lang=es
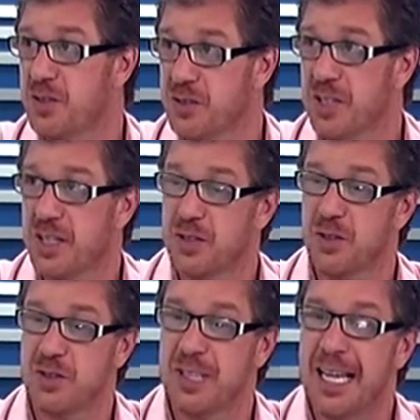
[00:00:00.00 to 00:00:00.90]

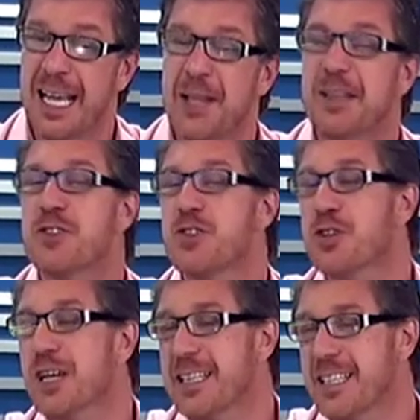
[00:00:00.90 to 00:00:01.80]
conciertos yo
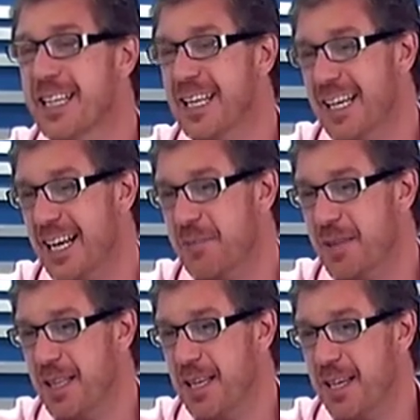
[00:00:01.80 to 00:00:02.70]
creo que tiene en
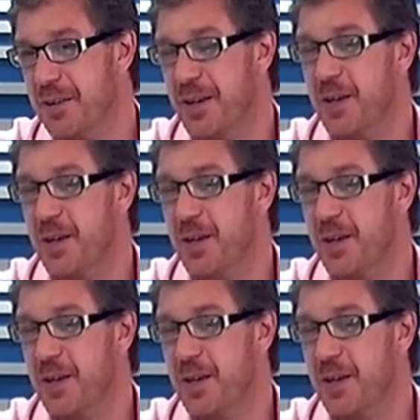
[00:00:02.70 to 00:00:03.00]
gran medida que